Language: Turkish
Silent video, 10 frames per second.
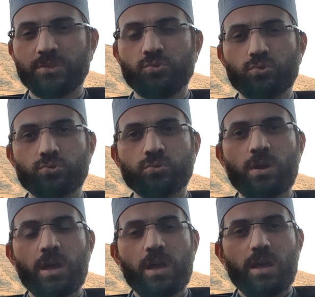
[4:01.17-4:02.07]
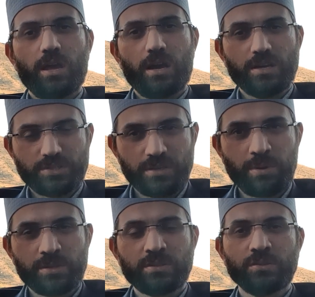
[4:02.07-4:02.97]
Gidiyorsun e, haça
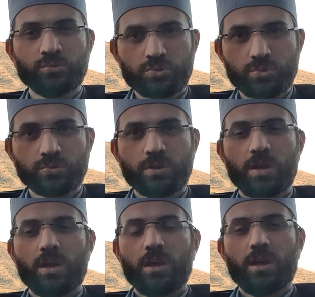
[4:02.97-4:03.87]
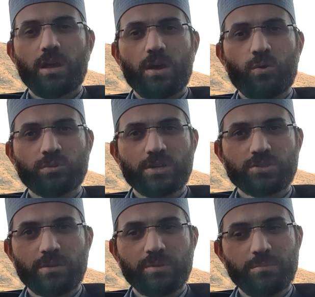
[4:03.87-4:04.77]
ibadet ediyorsun. E, orada
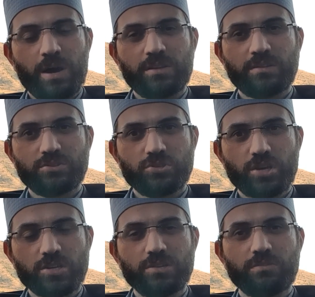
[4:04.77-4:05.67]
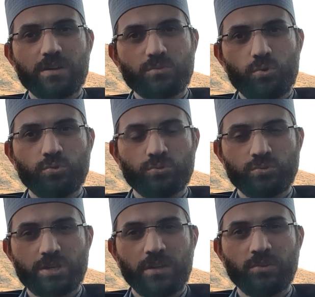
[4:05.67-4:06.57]
işte bir ibadet şekli var oyunun
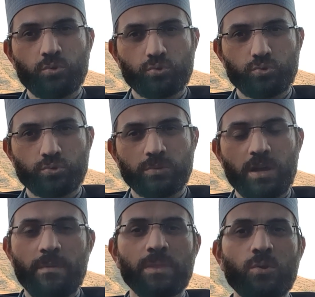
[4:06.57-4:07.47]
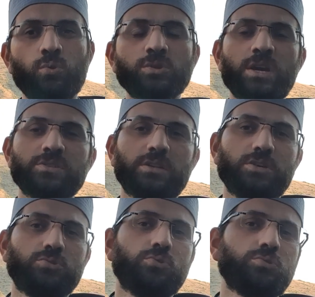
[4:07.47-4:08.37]
kendi kurgusunda. Onu
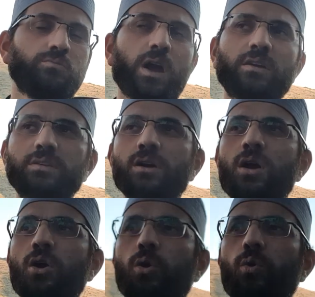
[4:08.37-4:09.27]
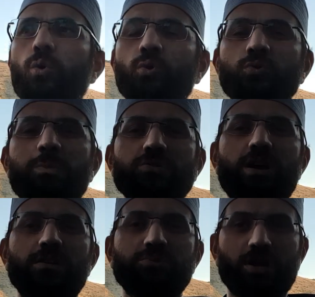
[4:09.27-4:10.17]
gerçekleştiriyorsun ve artık e, oyunu
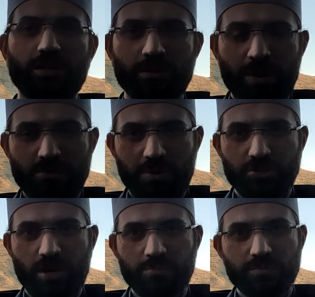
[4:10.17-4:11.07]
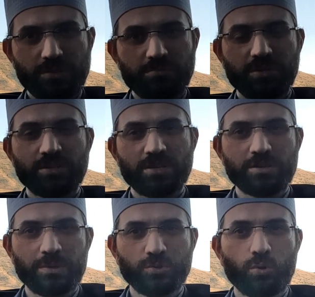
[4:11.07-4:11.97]
başarılı bir şekilde baş, başarmış ve kimsenin
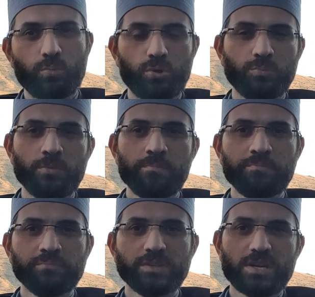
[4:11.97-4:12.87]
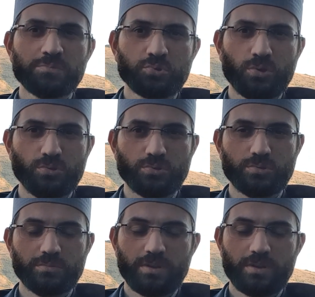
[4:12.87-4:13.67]
geçemediği o bölümü geçmiş oluyorsun.